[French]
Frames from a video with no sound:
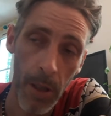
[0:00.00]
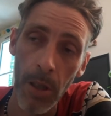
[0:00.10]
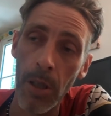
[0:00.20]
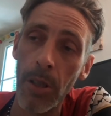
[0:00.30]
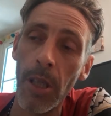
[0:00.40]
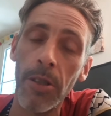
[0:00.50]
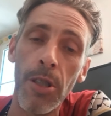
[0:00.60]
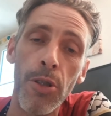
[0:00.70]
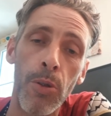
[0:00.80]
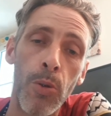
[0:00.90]
Euh, il y a
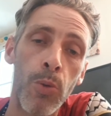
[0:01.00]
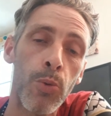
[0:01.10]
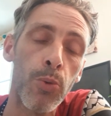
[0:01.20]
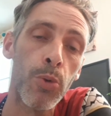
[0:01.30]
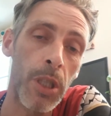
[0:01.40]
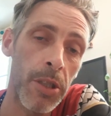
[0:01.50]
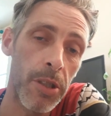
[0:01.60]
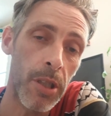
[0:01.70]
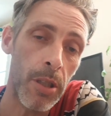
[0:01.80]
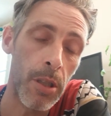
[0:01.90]
des gens, au nom du
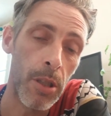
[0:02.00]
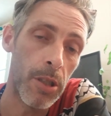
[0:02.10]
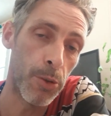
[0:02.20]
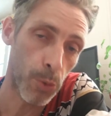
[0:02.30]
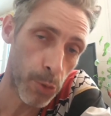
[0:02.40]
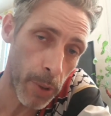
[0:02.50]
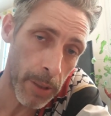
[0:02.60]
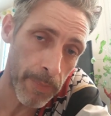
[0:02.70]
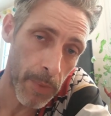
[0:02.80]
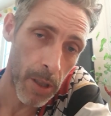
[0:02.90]
Christ, ils ont tué.